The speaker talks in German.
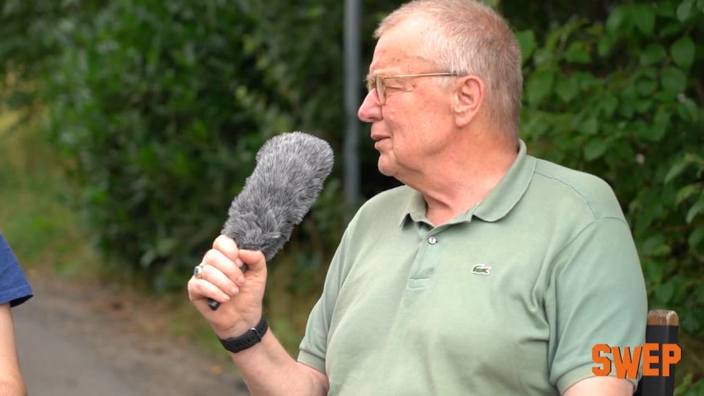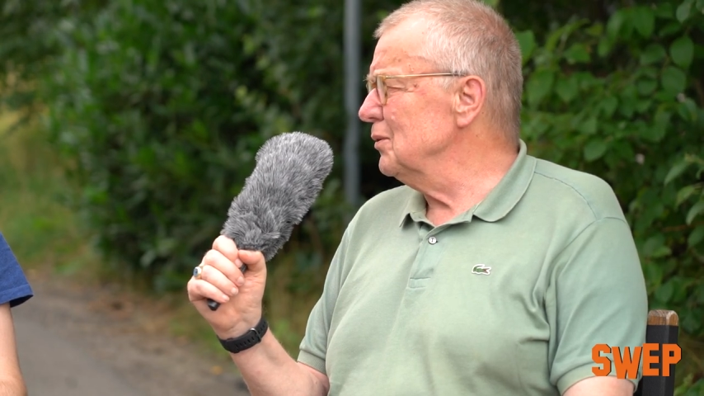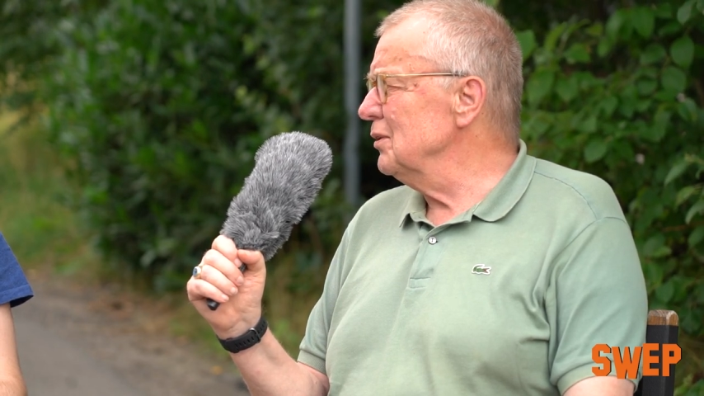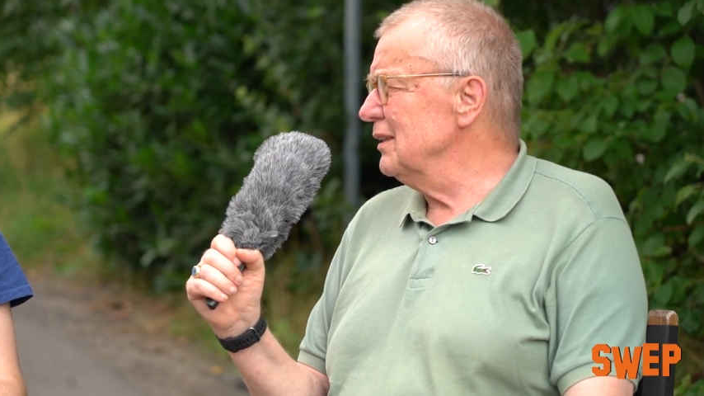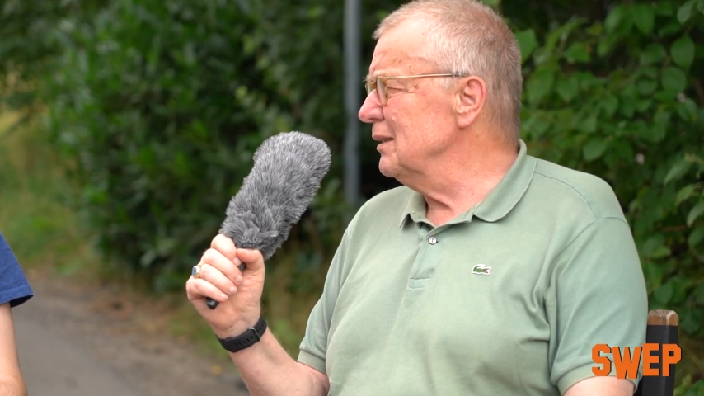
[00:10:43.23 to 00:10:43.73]

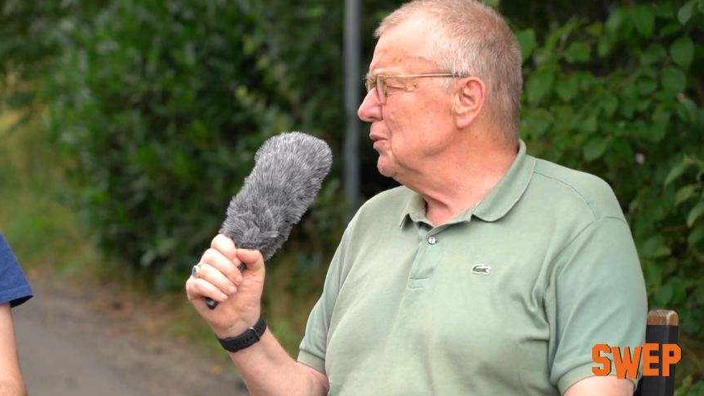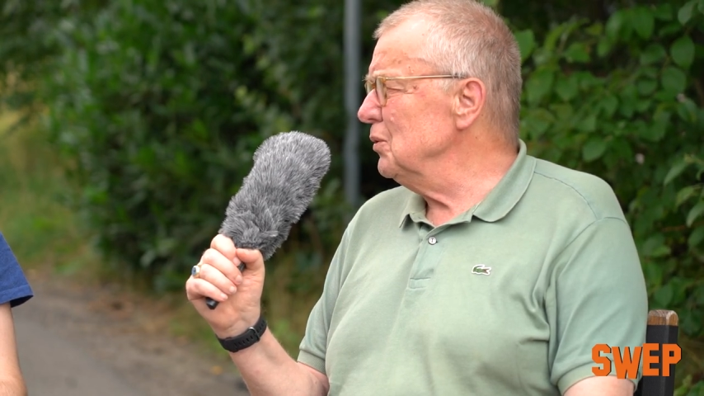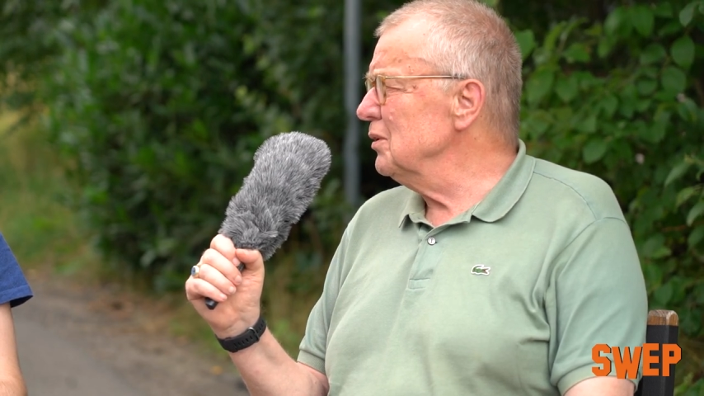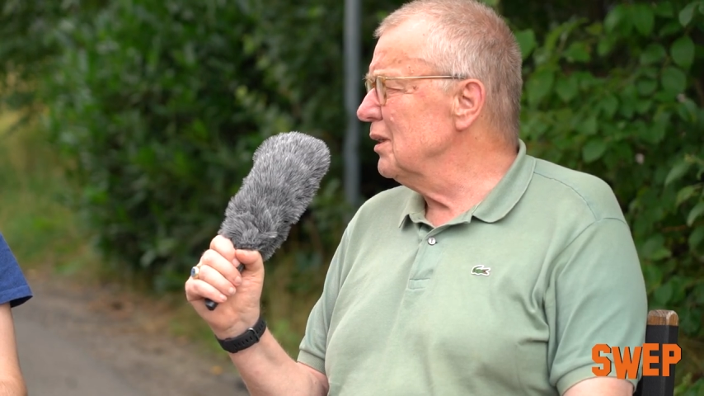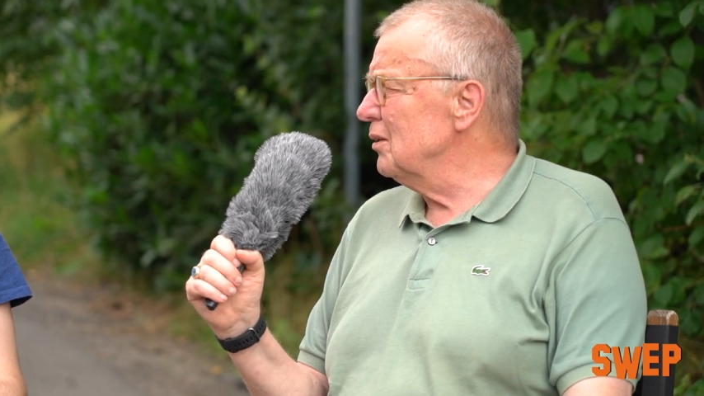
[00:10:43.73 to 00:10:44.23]
und im
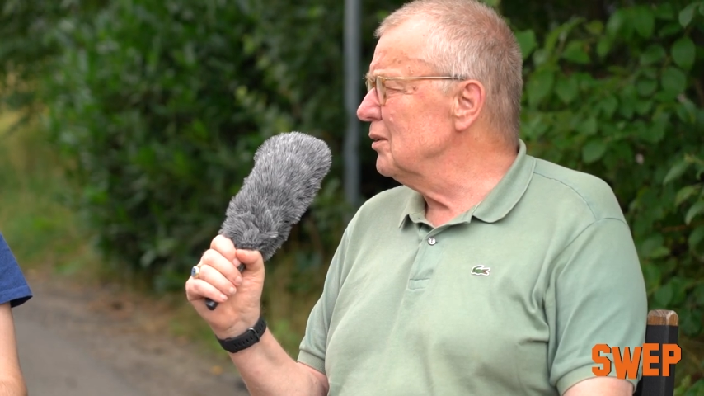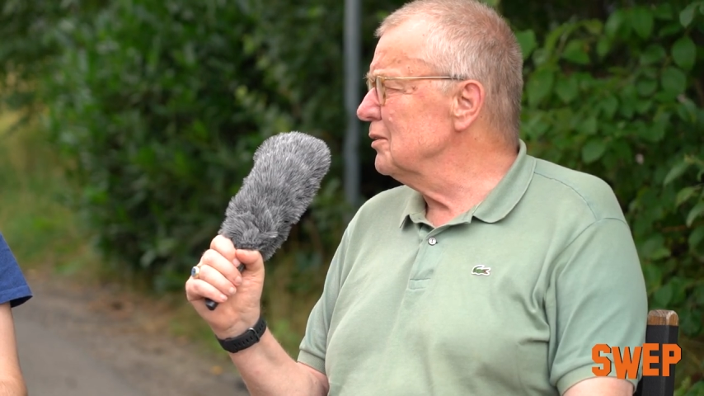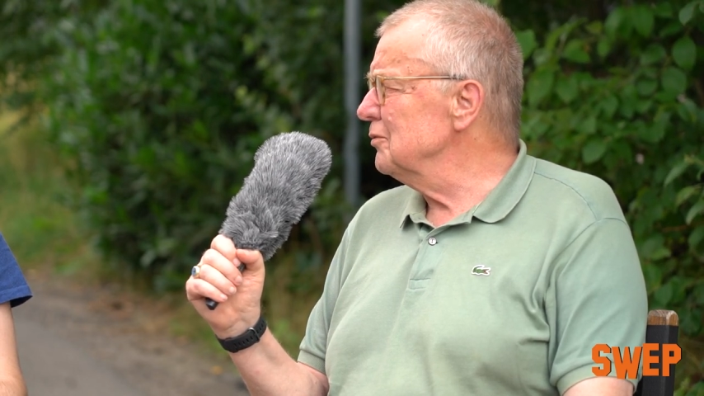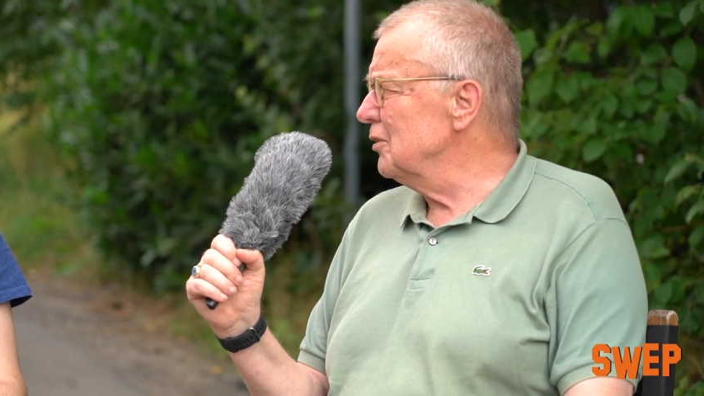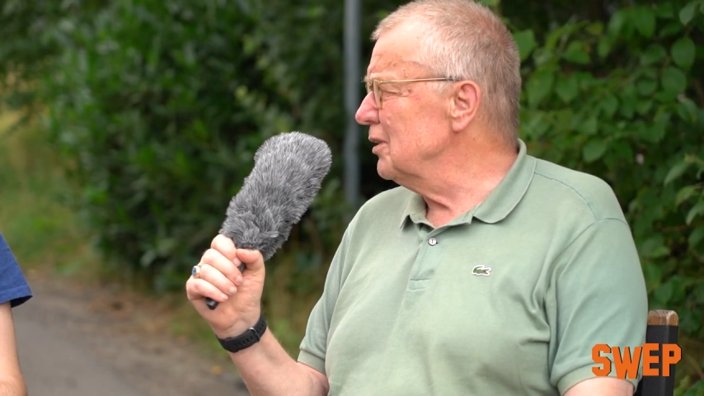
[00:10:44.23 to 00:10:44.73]
Grunde auch
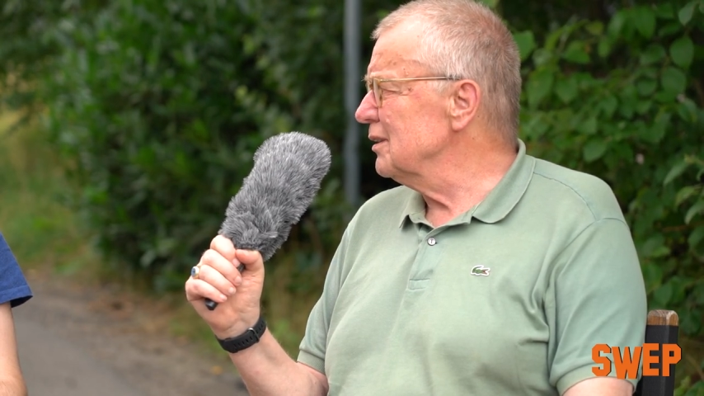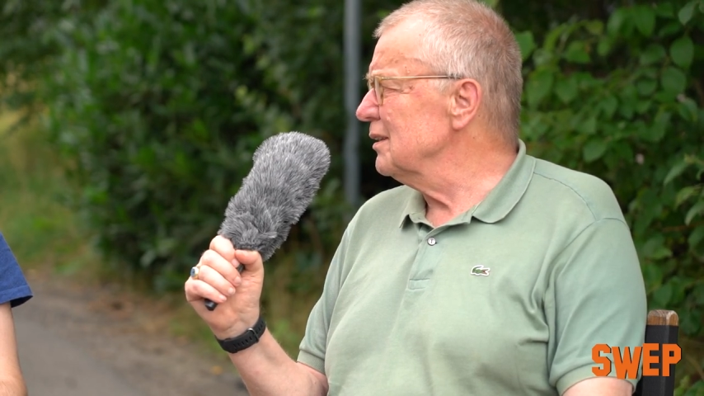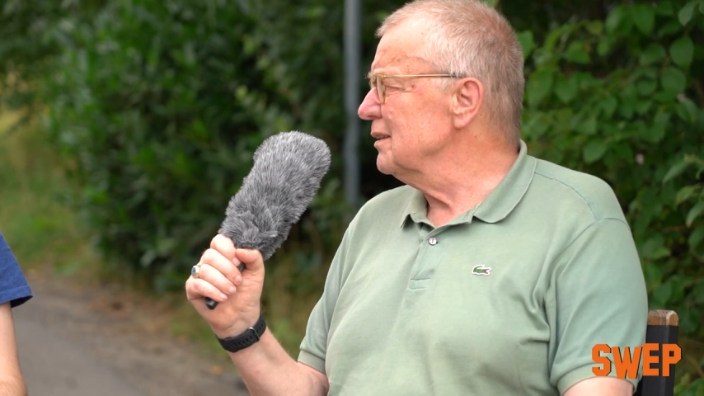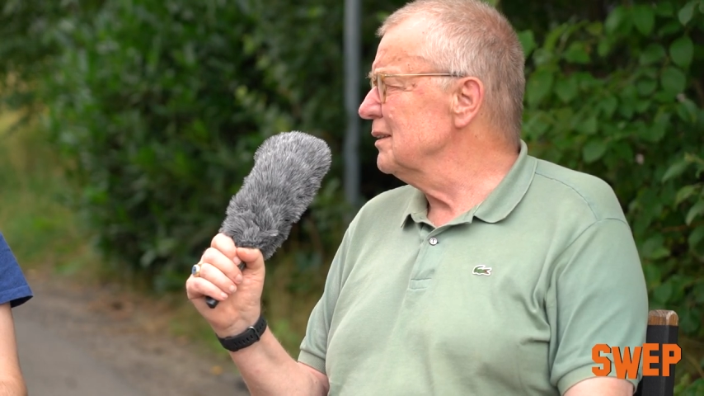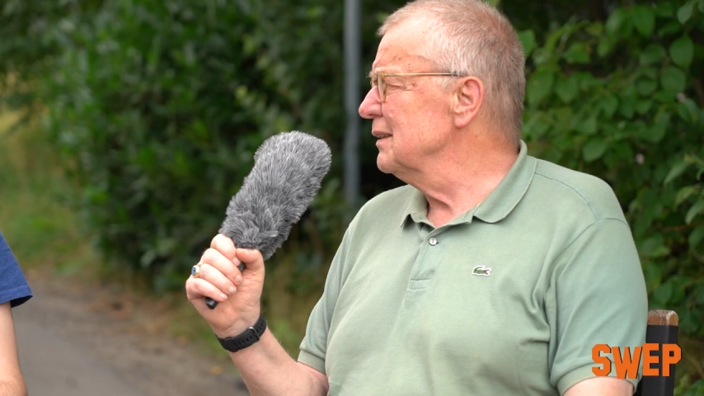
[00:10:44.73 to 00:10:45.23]

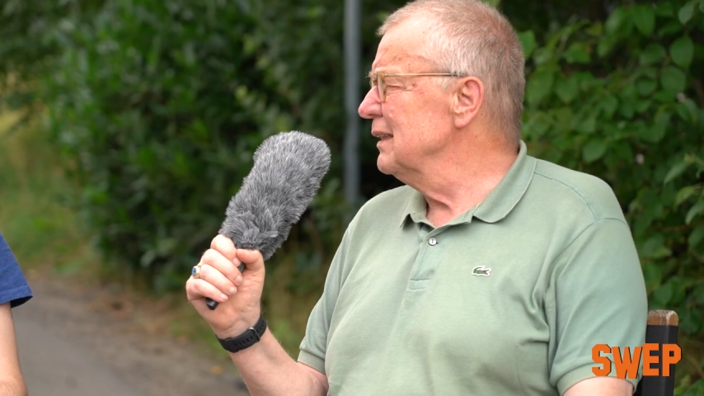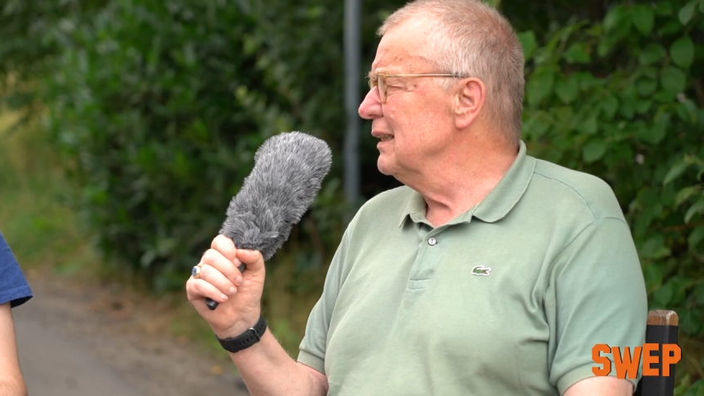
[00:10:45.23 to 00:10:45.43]
gefordert,